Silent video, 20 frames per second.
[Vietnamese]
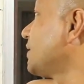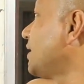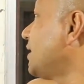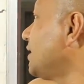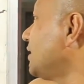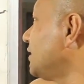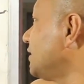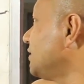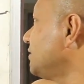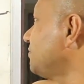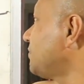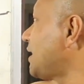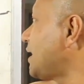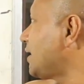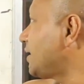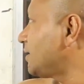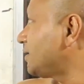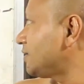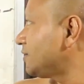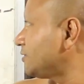anh lớn
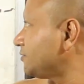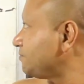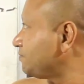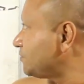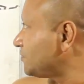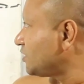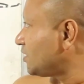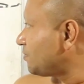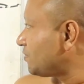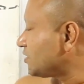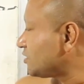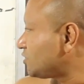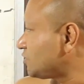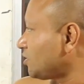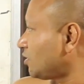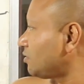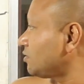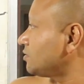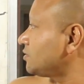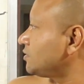bàn nó mà
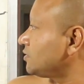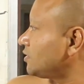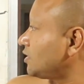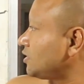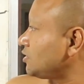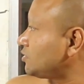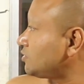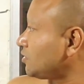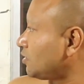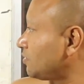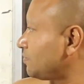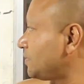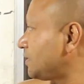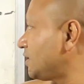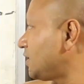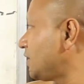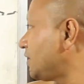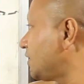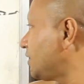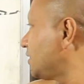sọc đây sọc
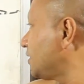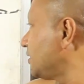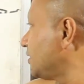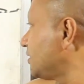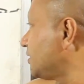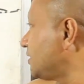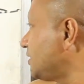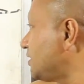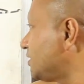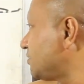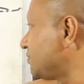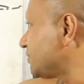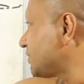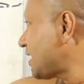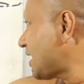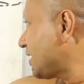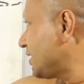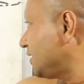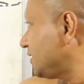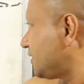vấn đề này sầm
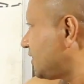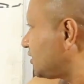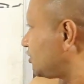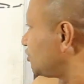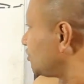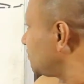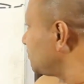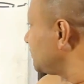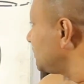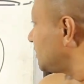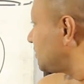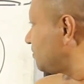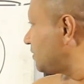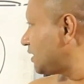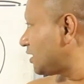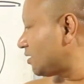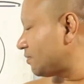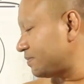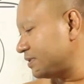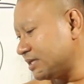khán anh chả chung nhiệt
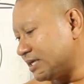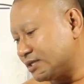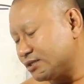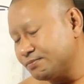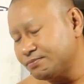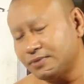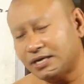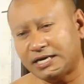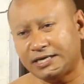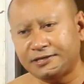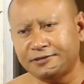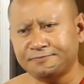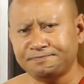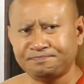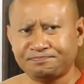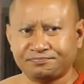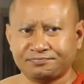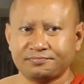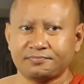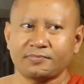bên ở Việt đây
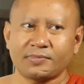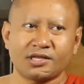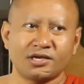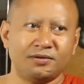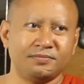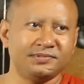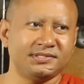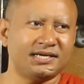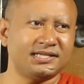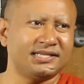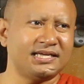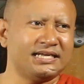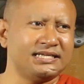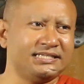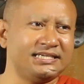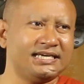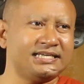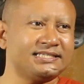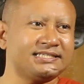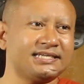không trả tiền
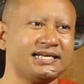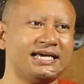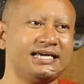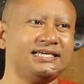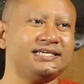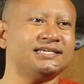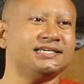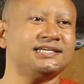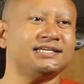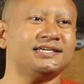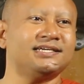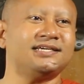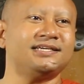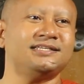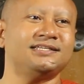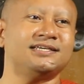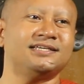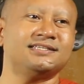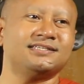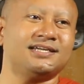về đây nó
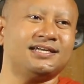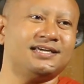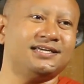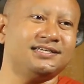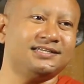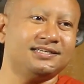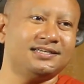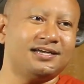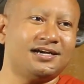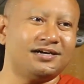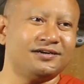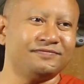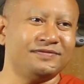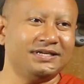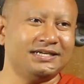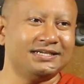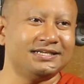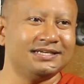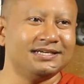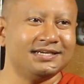về đây ăn
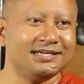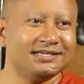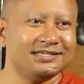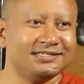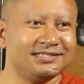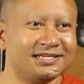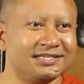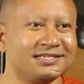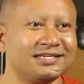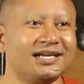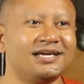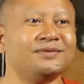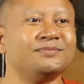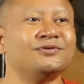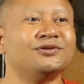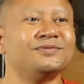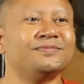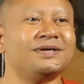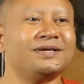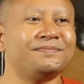vịt về đây
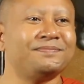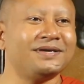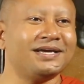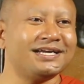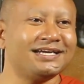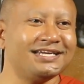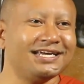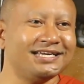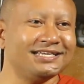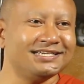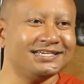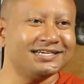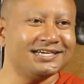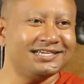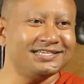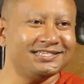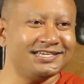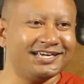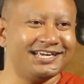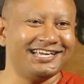môi mệt phẹt nè dương
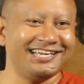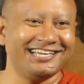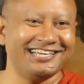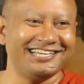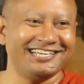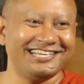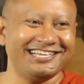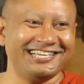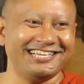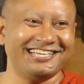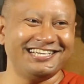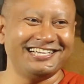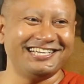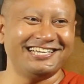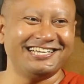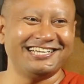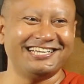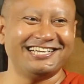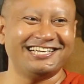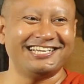anh vậy
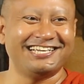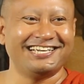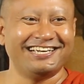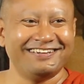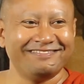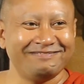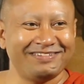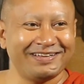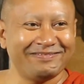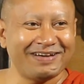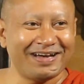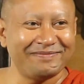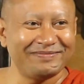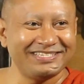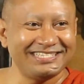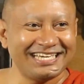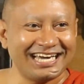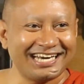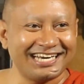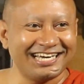mệt ba
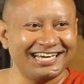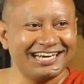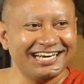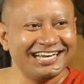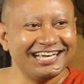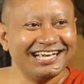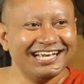bị giặt đó